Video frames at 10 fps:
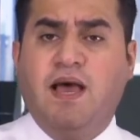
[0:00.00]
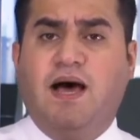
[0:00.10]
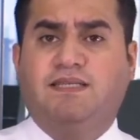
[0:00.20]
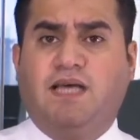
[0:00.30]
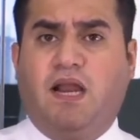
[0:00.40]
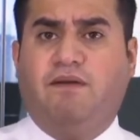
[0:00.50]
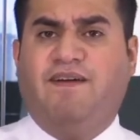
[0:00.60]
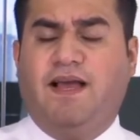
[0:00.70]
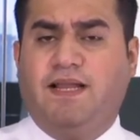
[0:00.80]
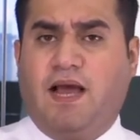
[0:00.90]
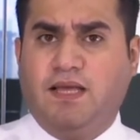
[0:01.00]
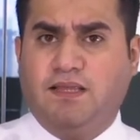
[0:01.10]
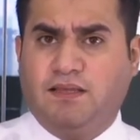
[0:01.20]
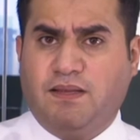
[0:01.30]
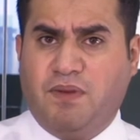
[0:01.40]
اسعار الفائده
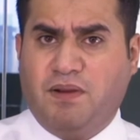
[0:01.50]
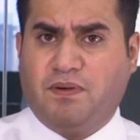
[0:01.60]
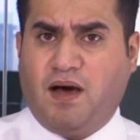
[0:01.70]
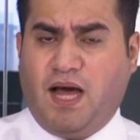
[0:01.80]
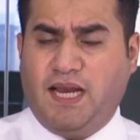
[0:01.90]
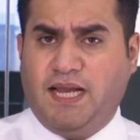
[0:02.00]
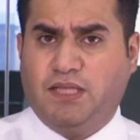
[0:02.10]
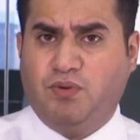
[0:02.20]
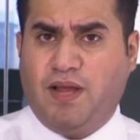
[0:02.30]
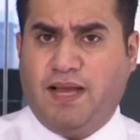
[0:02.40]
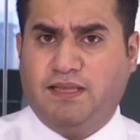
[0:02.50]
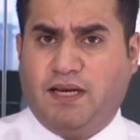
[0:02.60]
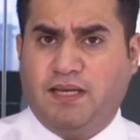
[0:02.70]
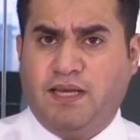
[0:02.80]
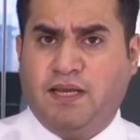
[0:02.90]
ايضا تم الابقاء عليها دون اي
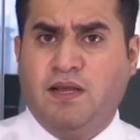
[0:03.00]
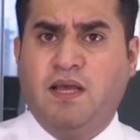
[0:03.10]
تغيير